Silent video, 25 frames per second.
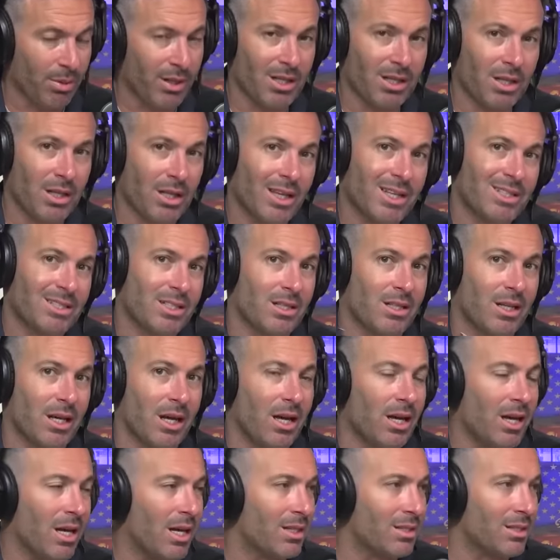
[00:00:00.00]
Но
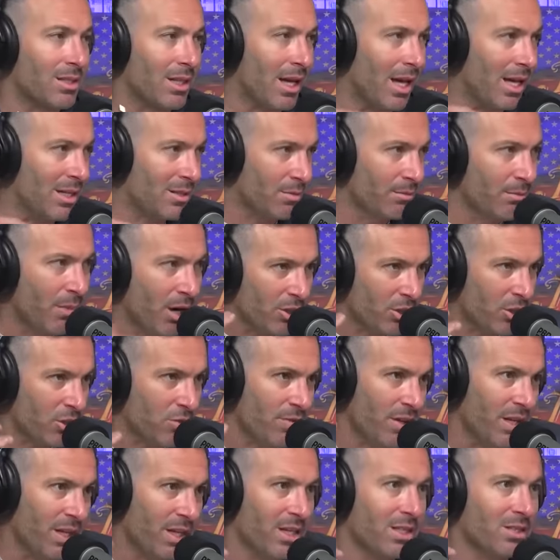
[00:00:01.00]
послушайте, что бы по этому
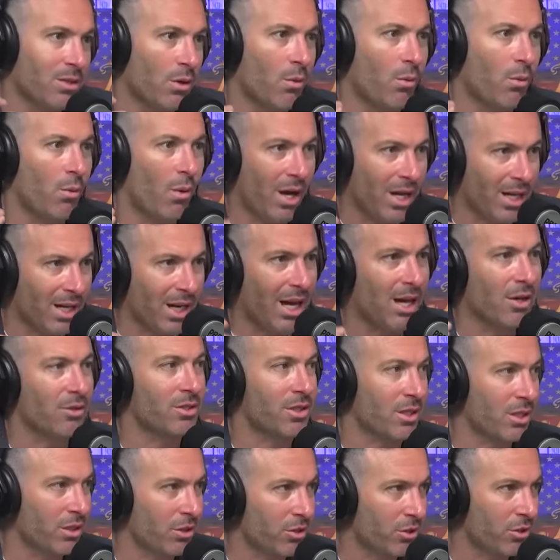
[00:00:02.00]
поводу не говорил Белый
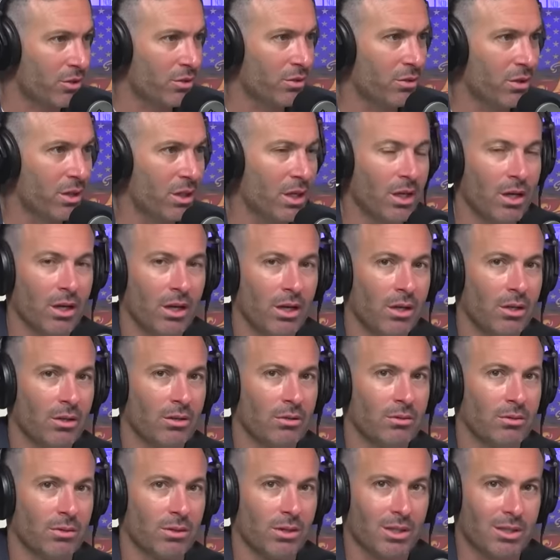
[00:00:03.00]
дом, все-таки
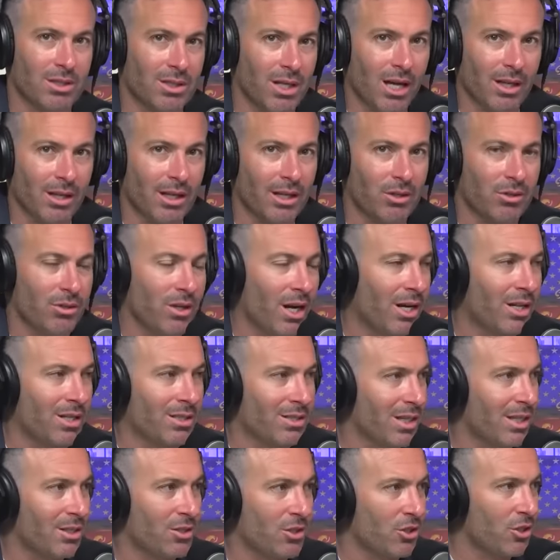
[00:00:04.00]
Соединенные Штаты
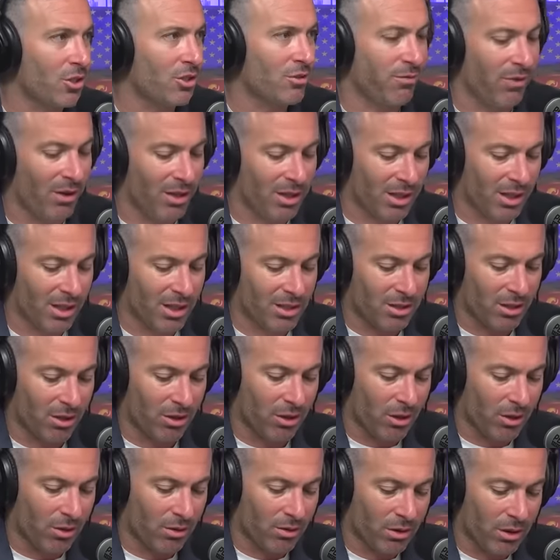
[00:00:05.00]
финансируют все это не в
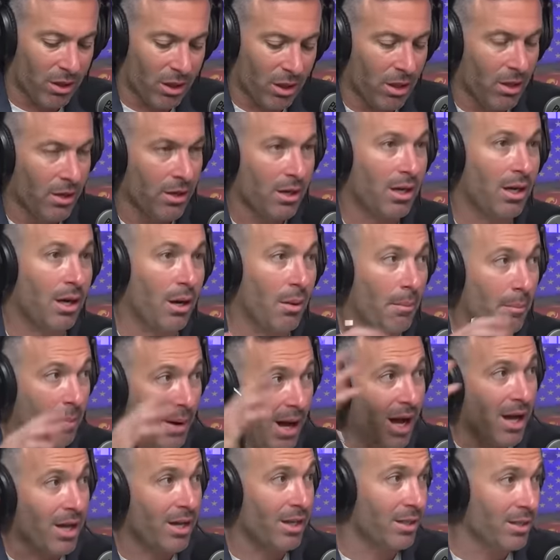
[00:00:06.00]
одиночку. Все